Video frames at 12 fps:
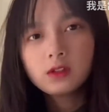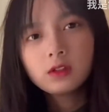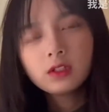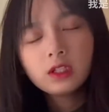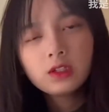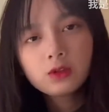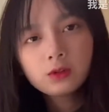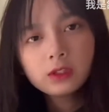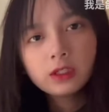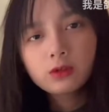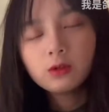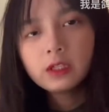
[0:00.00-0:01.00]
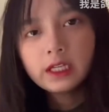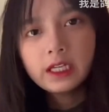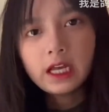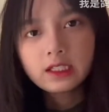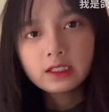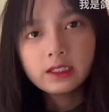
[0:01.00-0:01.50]
一周得充个一
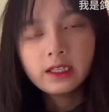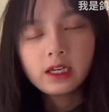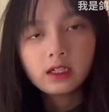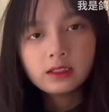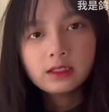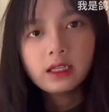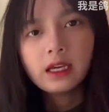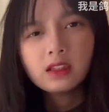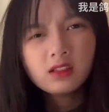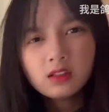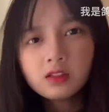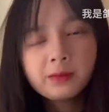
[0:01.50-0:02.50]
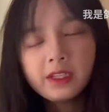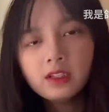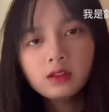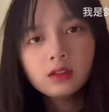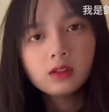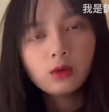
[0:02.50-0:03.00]
两次电而且还特别硬
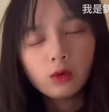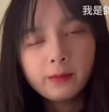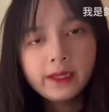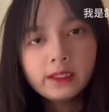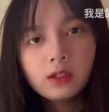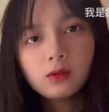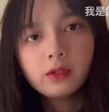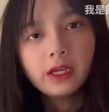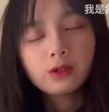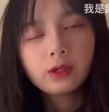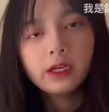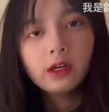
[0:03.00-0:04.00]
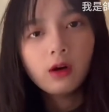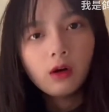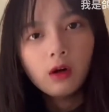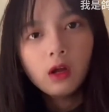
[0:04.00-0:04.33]
的罗曼电动牙刷以后，